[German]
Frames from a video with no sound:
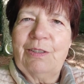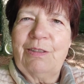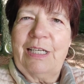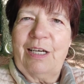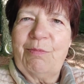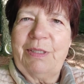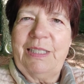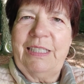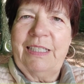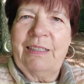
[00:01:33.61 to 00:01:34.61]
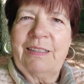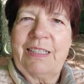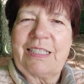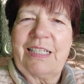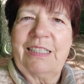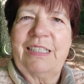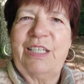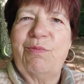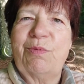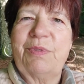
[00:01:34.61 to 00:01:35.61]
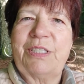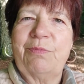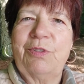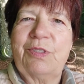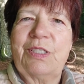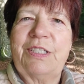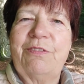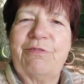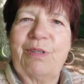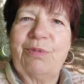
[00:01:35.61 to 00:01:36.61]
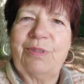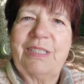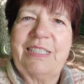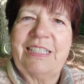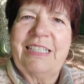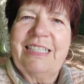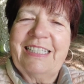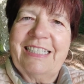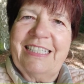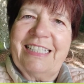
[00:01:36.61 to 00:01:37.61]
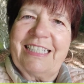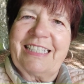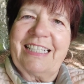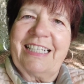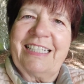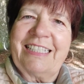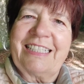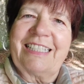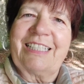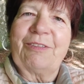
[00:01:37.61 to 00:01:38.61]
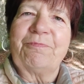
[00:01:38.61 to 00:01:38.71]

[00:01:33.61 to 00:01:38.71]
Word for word: und habe hier das Angenehme mit dem Nützlichen verbunden. Das heißt,